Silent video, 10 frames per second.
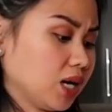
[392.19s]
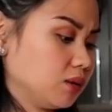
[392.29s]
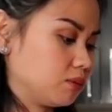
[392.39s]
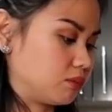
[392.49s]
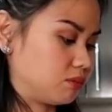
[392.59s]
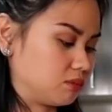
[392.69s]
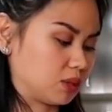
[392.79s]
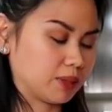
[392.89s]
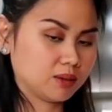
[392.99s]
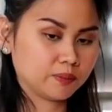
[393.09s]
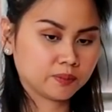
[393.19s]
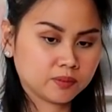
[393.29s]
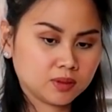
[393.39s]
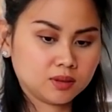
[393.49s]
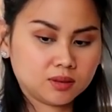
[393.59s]
nga? Bye-bye.
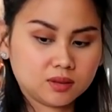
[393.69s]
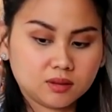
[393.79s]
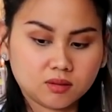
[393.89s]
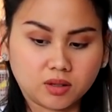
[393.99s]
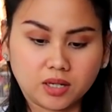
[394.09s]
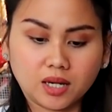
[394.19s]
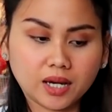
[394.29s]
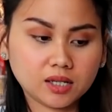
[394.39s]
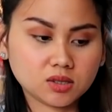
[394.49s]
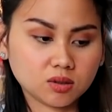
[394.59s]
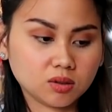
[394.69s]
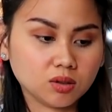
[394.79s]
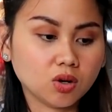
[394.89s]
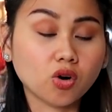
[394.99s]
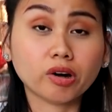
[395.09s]
Okay, guys.
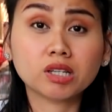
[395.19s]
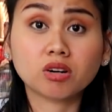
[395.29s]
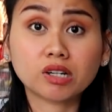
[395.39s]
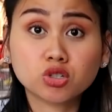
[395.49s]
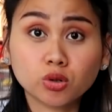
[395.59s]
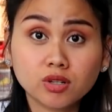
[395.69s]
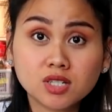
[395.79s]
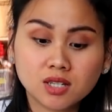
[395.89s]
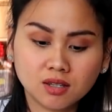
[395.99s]
So, okay daw ka, Joy.